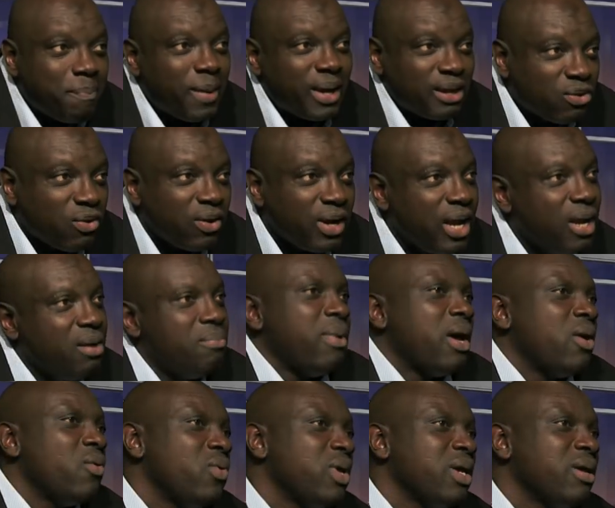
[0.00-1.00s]
personnel,
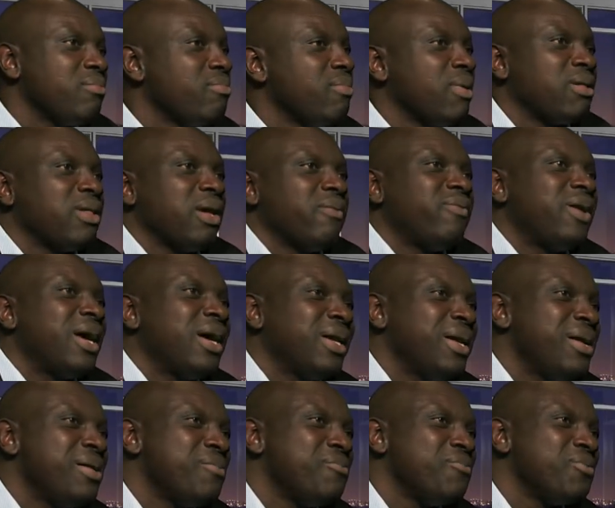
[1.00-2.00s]
mais oui, mais c'est
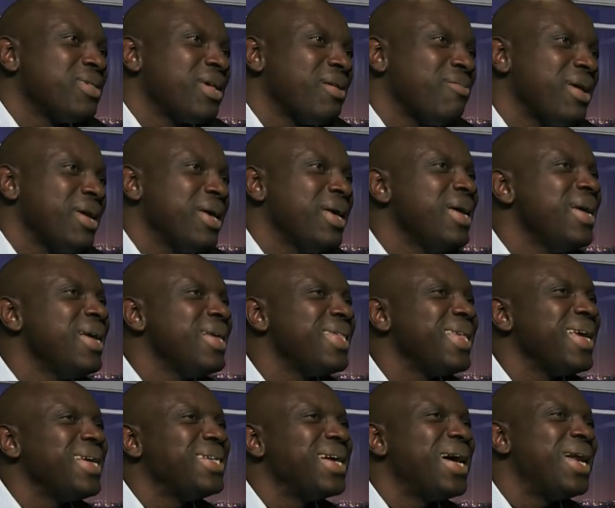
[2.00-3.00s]
flagrant. Vous mm. savez,
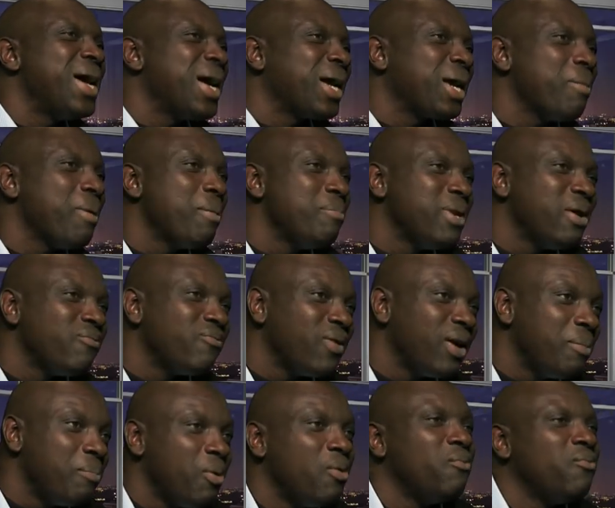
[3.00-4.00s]
ces gens-là, quand même, des
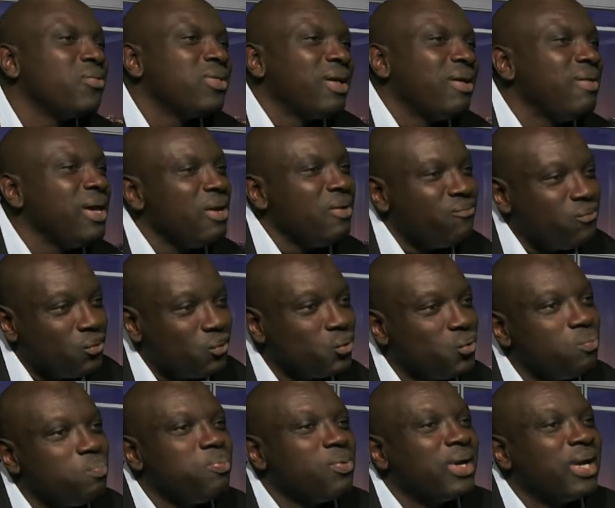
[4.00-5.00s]
fois, bon, vous savez, ils font
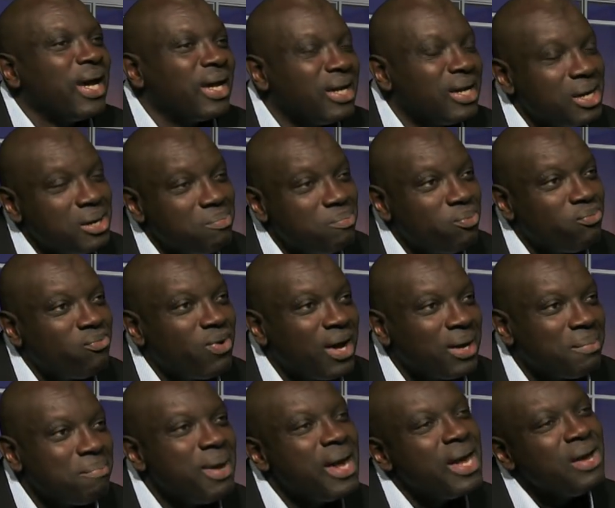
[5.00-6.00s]
tout pour garder le
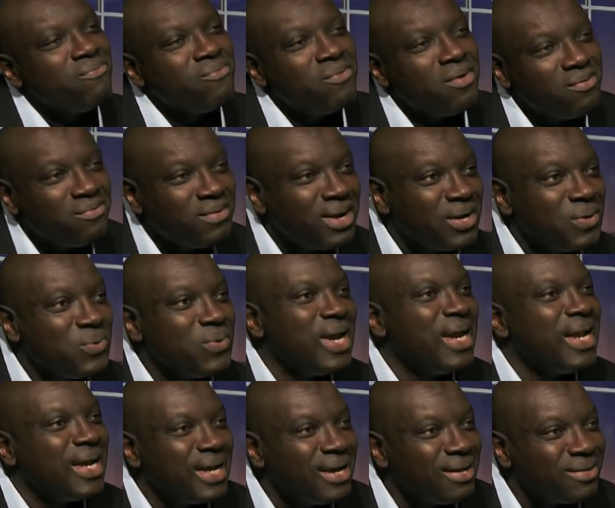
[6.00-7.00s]
pouvoir. Mais il faut avoir une
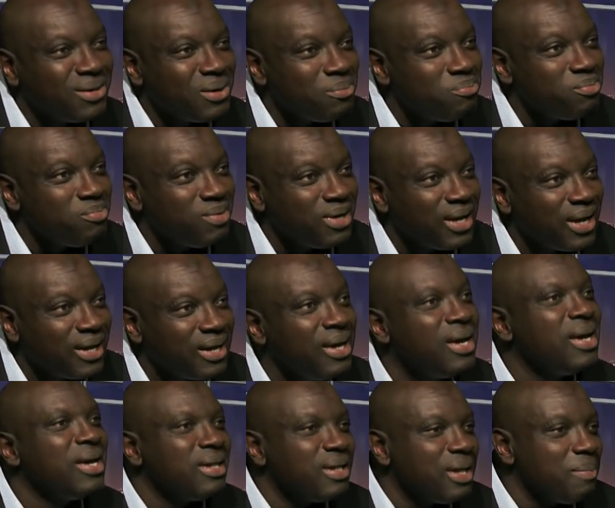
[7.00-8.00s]
élégance républicaine.
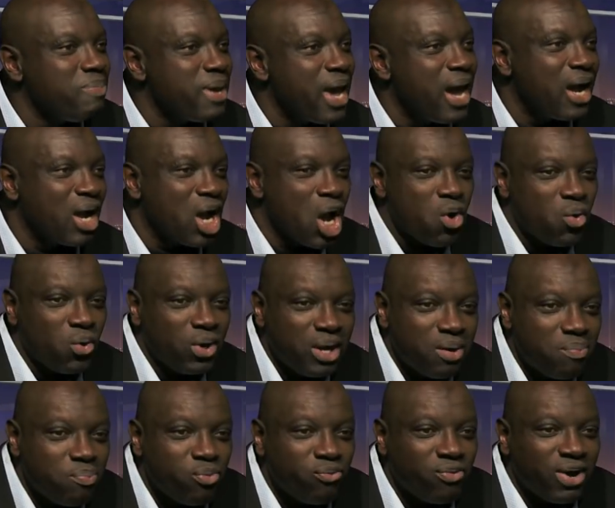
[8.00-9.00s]
C'est bien quand on est
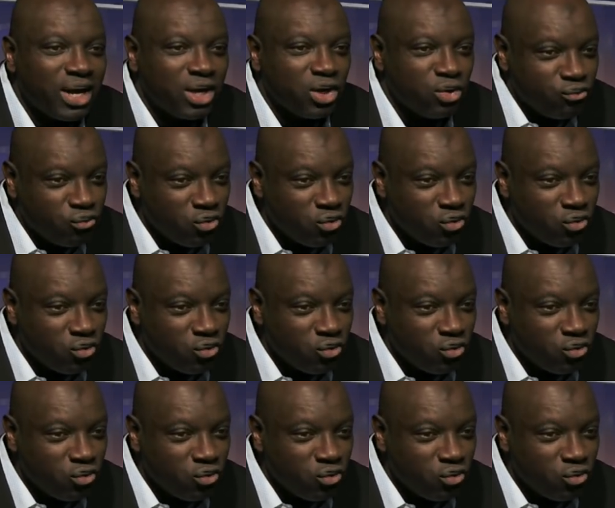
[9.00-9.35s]
au pouvoir de